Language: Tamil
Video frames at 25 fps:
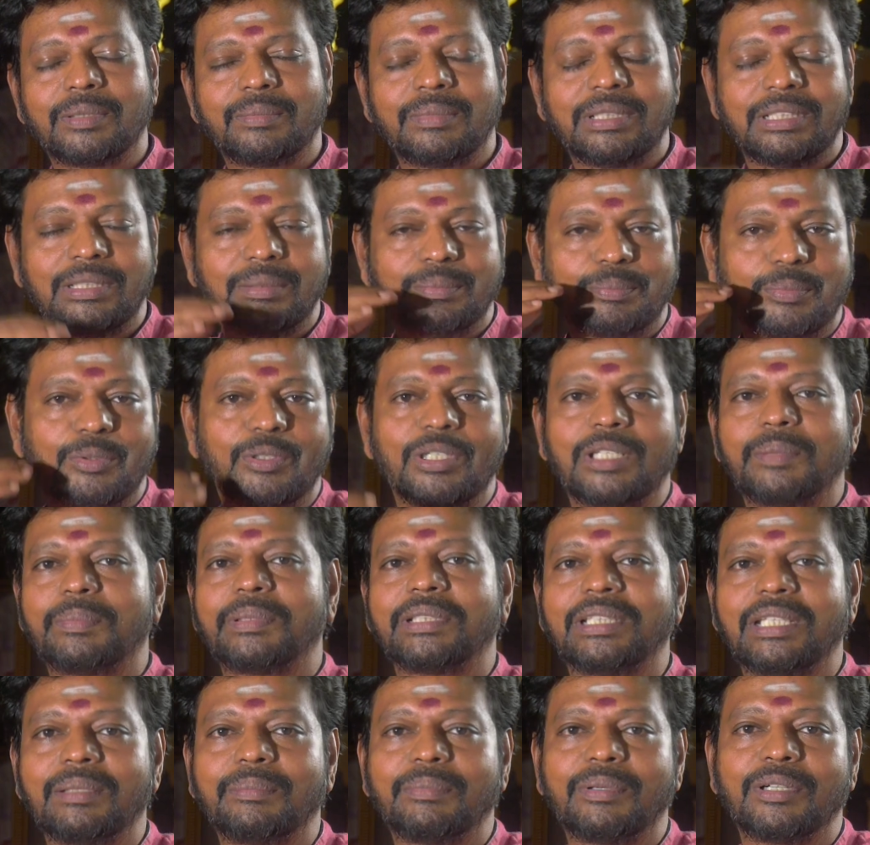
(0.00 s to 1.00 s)
போகிறோம் அந்த பொருளை
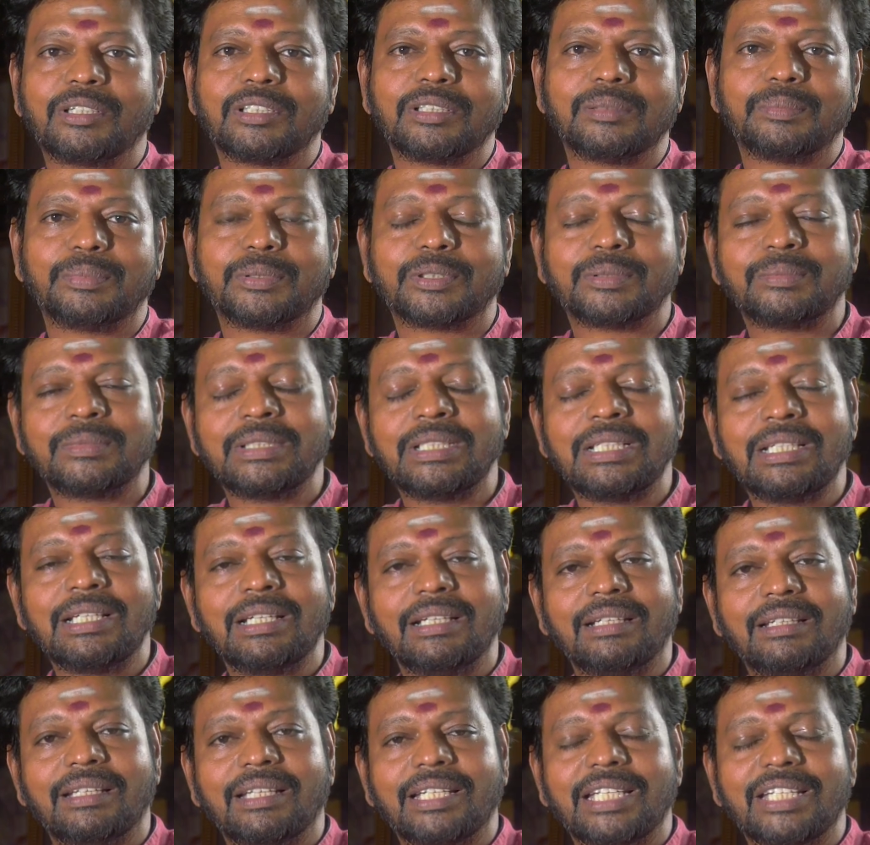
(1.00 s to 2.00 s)
பற்றி தான் பார்க்க போகிறோம்
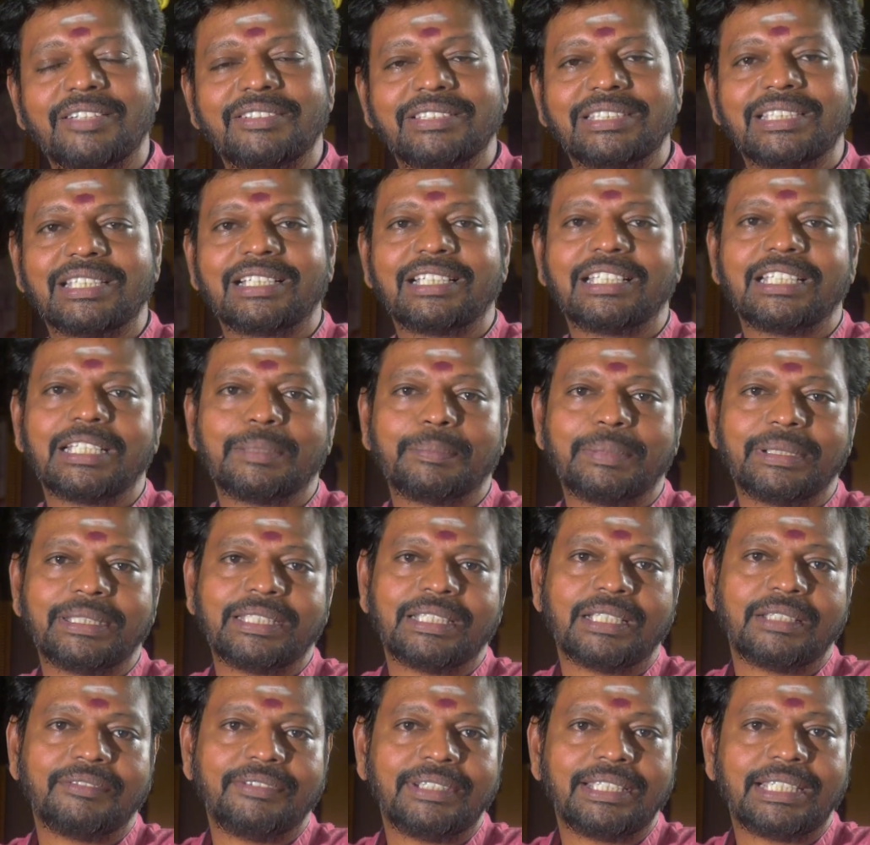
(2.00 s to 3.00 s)
நிறைய விஷயங்கள் இதை
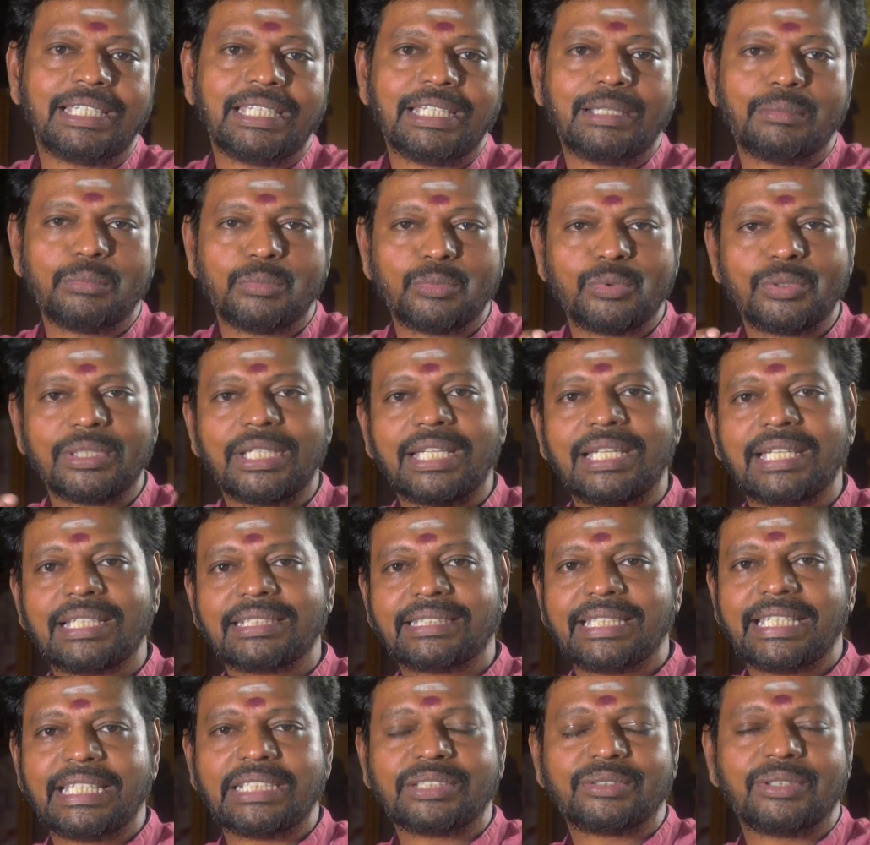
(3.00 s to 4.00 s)
பற்றி நான் வீட்லேயே
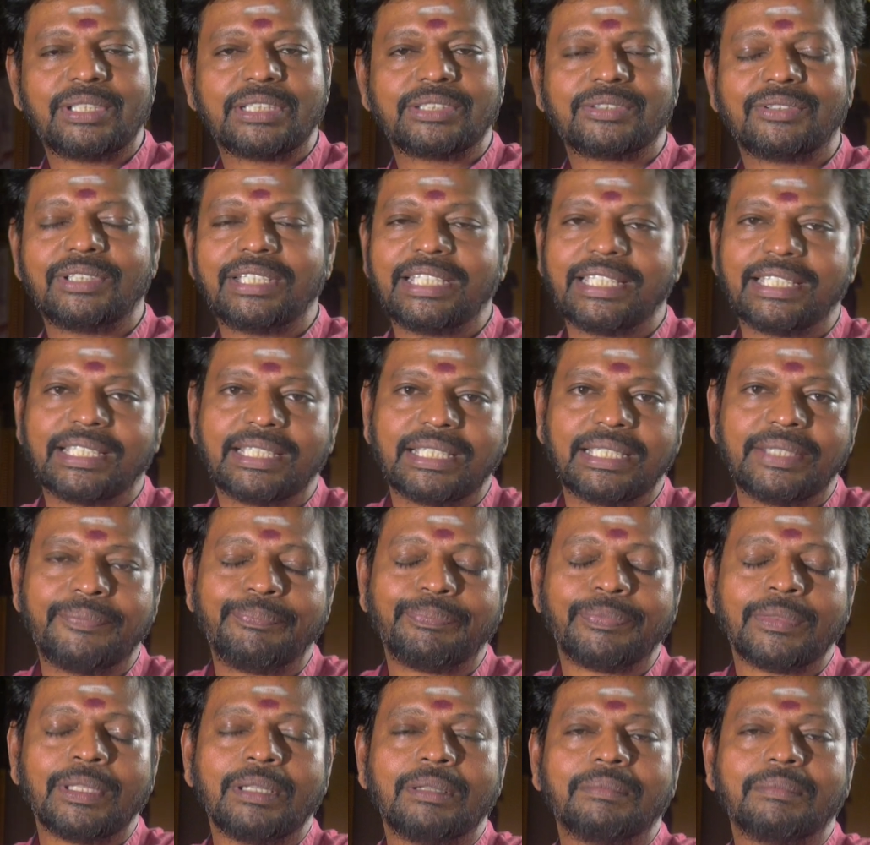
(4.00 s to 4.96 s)
மூங்கிலில் செய்ய சொல்லி சொல்லியிருக்கேன்